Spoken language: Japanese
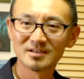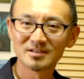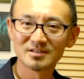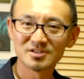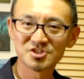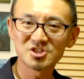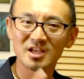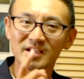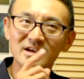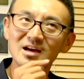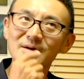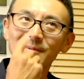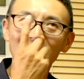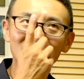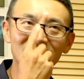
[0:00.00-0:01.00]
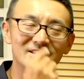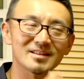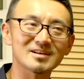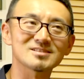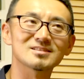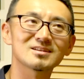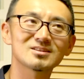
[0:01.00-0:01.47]
下1回も当たんな
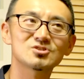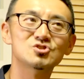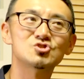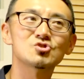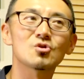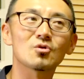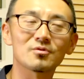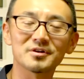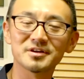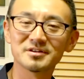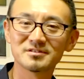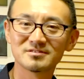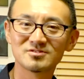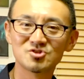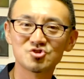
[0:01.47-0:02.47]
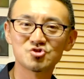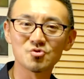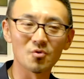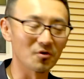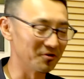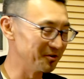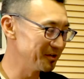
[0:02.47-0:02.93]
いですね Jewelry
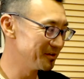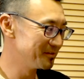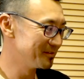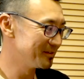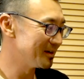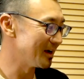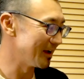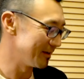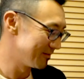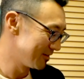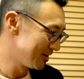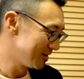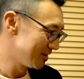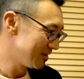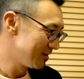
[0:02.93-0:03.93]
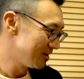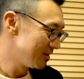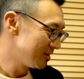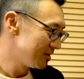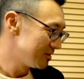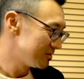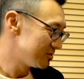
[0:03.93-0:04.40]
Jewelry はい
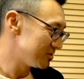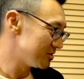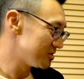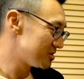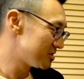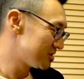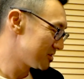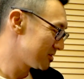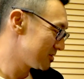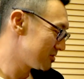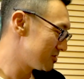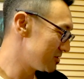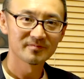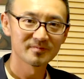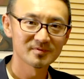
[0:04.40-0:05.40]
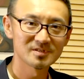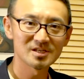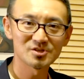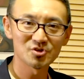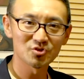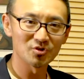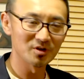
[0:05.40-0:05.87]
ですでじゃあ
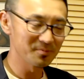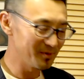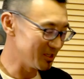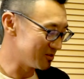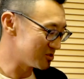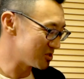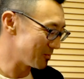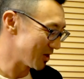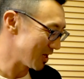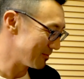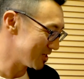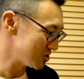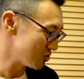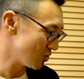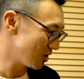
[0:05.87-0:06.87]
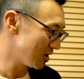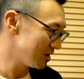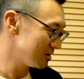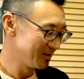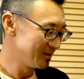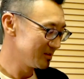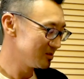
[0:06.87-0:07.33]
ちょっとリピートしてもらいましょうか
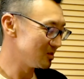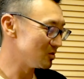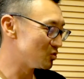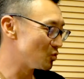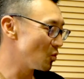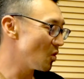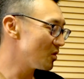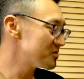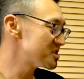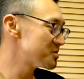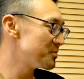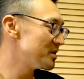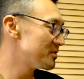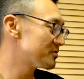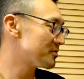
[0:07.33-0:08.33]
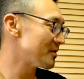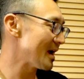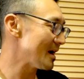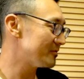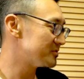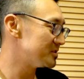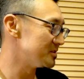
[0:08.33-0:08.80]
The dwarfsmith
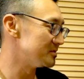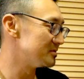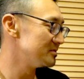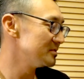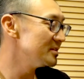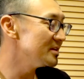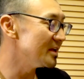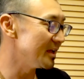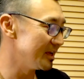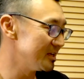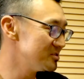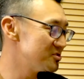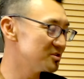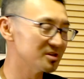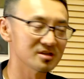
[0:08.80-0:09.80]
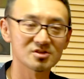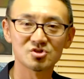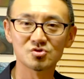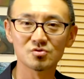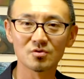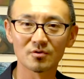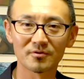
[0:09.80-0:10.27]
crafted intricate
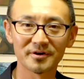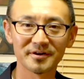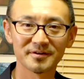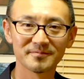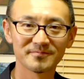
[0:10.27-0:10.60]
jewelry